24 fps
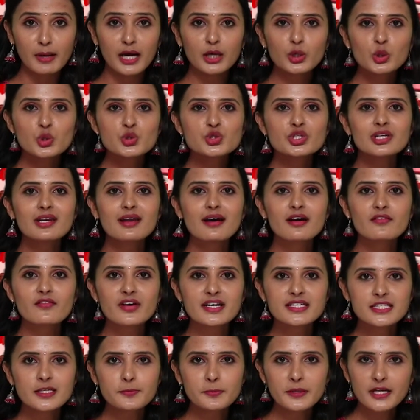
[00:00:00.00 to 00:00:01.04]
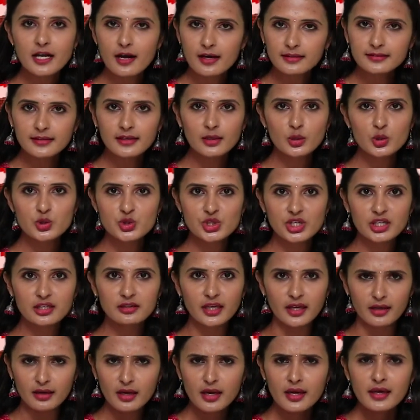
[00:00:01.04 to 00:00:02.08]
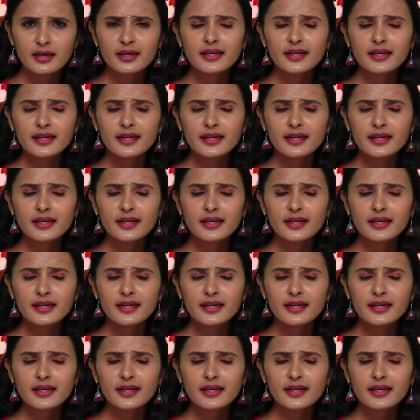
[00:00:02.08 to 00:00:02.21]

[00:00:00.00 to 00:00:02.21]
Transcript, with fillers: మరో జిల్లా వైసీపీ ఖాతాలో చేరింది